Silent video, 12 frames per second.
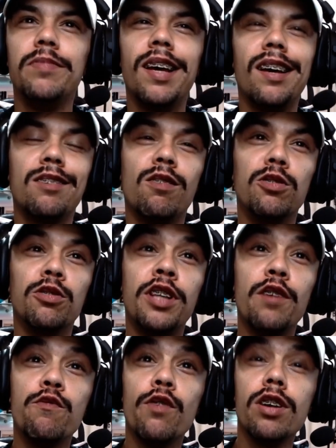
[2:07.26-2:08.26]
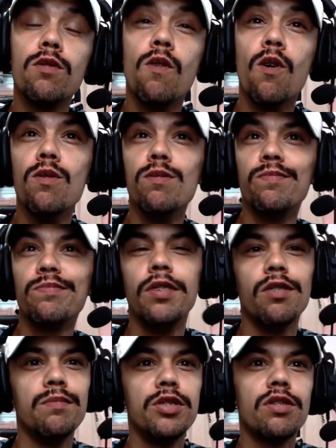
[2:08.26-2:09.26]
É, quando teve o E-Gol,
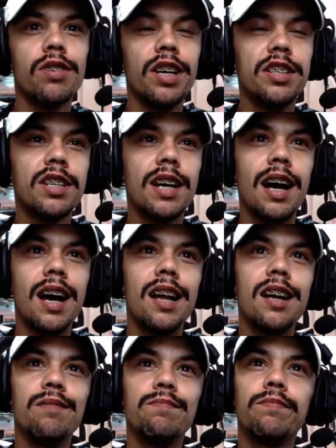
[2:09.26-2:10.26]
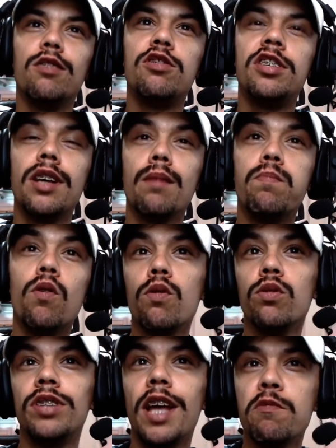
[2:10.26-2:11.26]
meu, me joguei de cara. Eu tinha
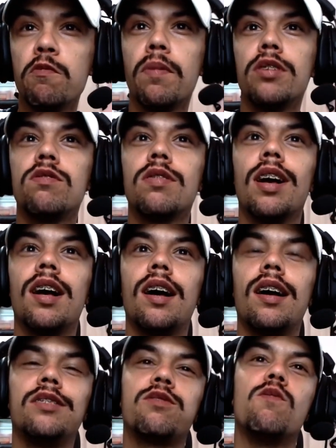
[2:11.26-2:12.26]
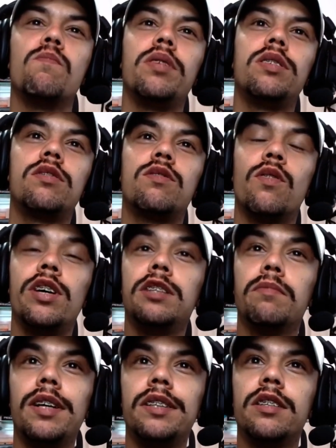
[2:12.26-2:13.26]
pouco tempo para jogar as
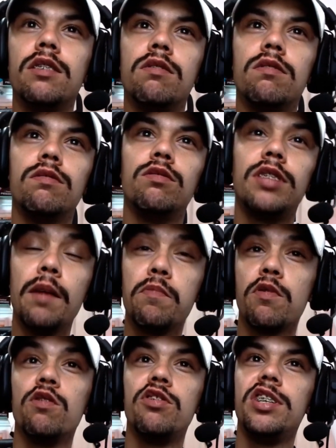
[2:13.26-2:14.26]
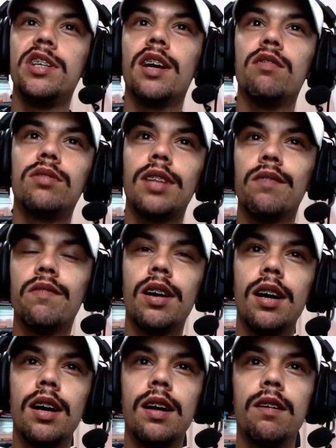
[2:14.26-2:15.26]
competições, mas eu, o tempo que eu tinha, eu
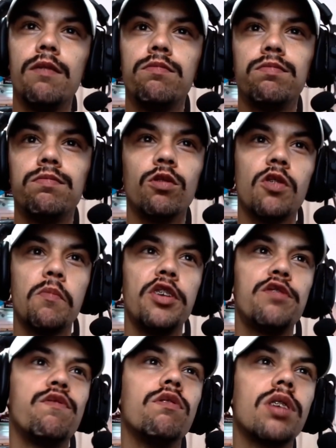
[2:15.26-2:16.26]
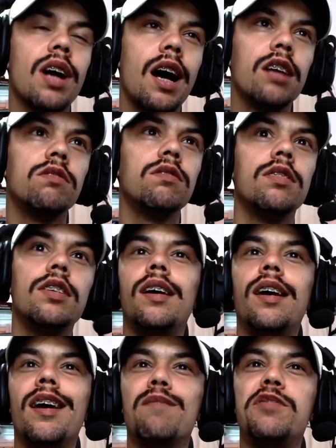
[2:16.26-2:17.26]
tava totalmente focado.
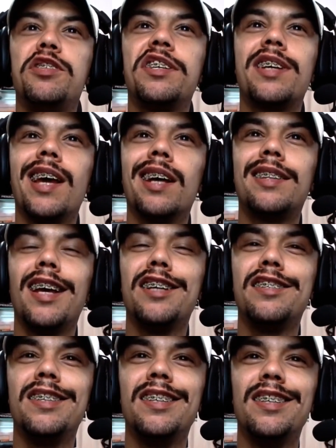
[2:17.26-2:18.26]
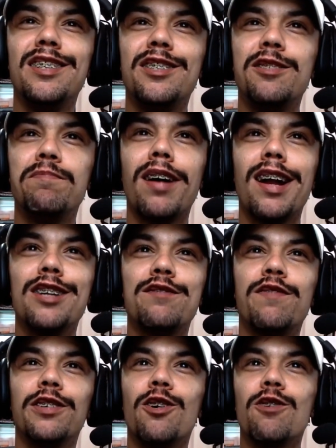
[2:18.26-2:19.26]
É, abdiquei até de, de parar
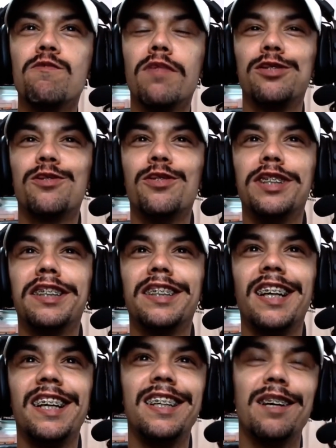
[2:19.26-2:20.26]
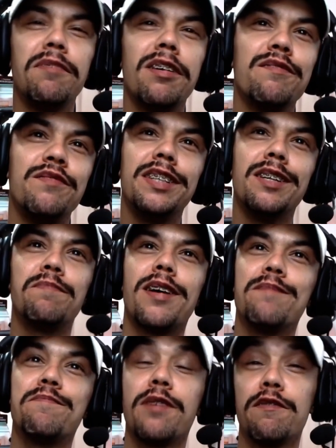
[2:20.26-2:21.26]
de fazer algumas coisas aí na minha vida
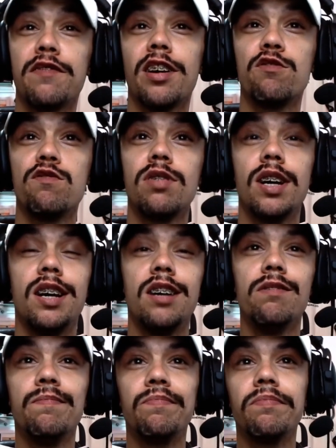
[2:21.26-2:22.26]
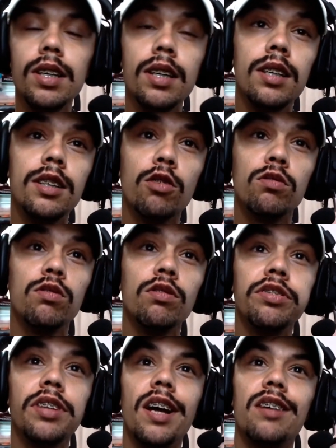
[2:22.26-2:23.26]
para ficar jogando. E deu
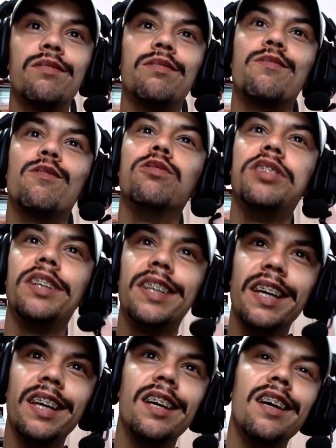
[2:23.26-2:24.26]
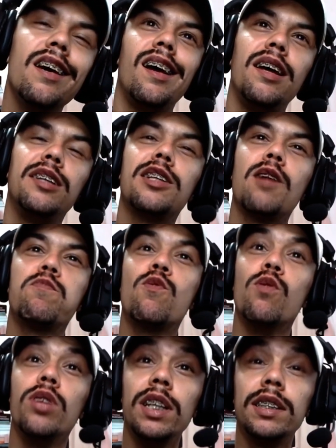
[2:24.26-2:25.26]
tudo certo. Consegui é, entrar pro
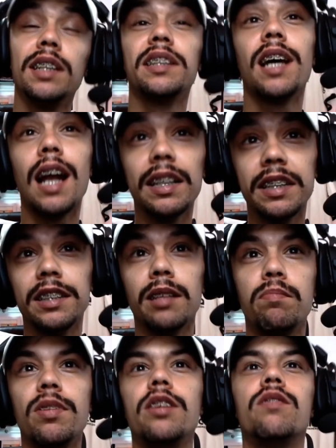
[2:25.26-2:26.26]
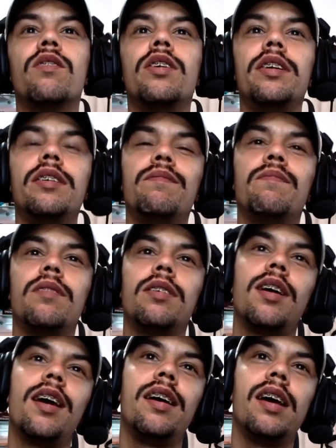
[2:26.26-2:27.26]
Corinthians, graças a Pleirone,
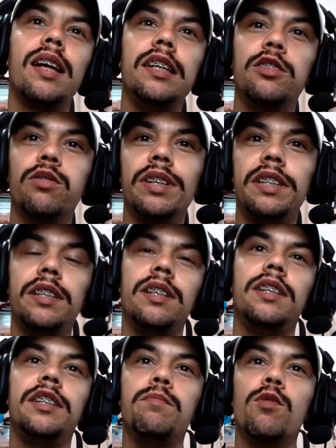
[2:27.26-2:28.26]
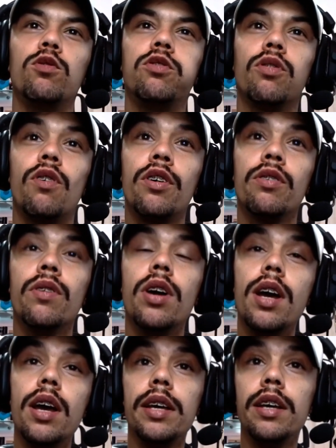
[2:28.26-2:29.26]
é, realizou esse, esse meu sonho.
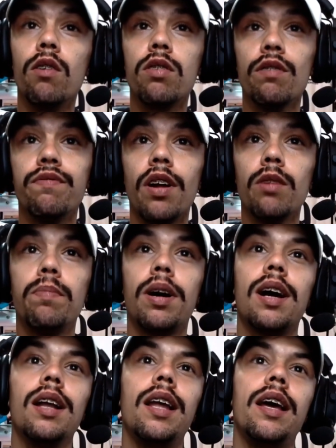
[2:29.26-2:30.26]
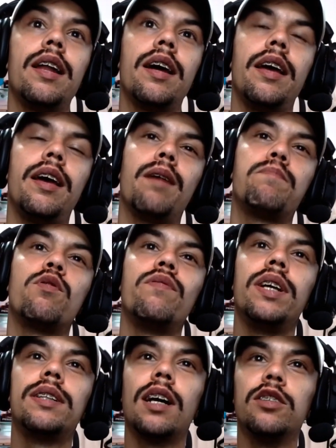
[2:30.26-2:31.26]
E é o que eu falo pra galera, é
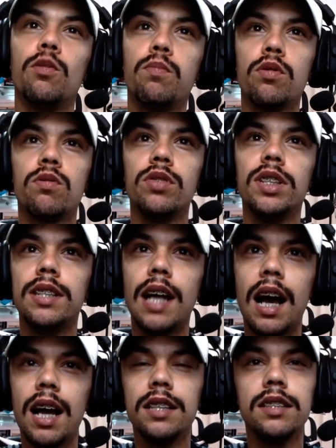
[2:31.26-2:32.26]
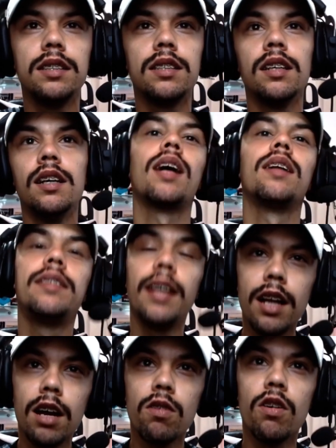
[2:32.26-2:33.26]
aproveitar as oportunidades, tá
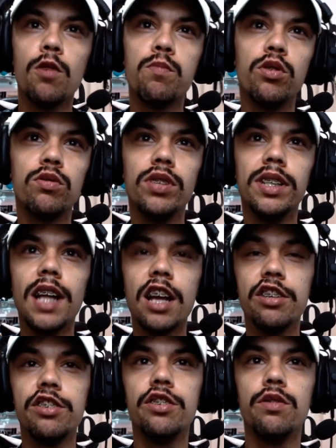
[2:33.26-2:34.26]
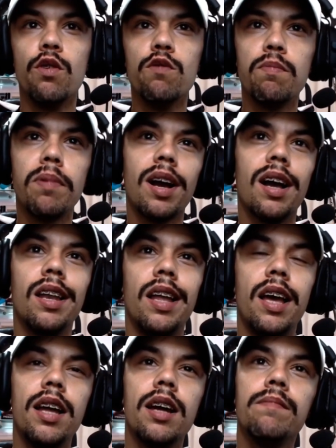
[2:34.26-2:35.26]
tendo agora oportunidade de novo pra
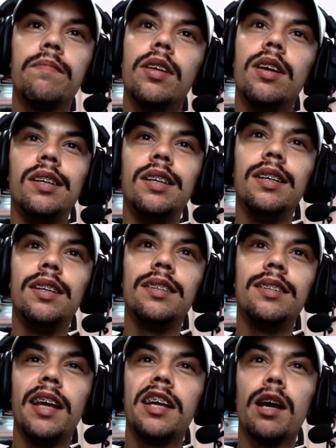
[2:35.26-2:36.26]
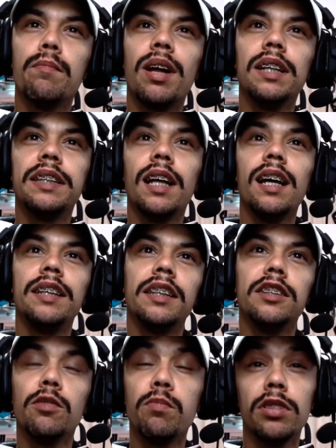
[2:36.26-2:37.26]
galera e tem que abraçar
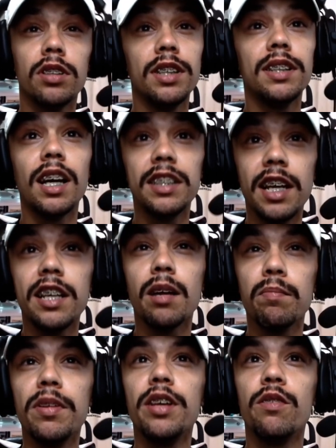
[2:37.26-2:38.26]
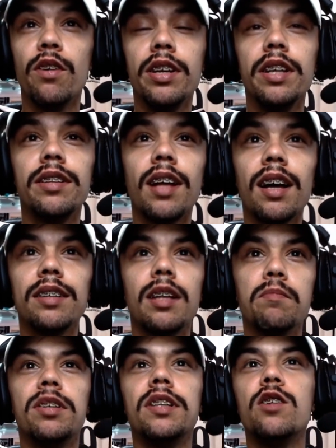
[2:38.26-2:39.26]
essas oportunidades aí que a Pleirone tá,
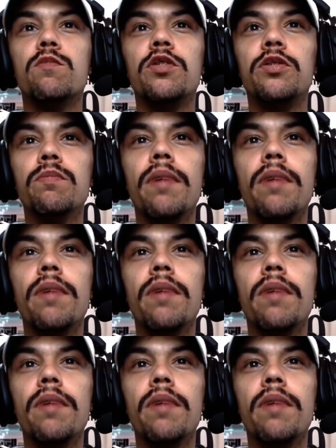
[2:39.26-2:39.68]
tá mandando muito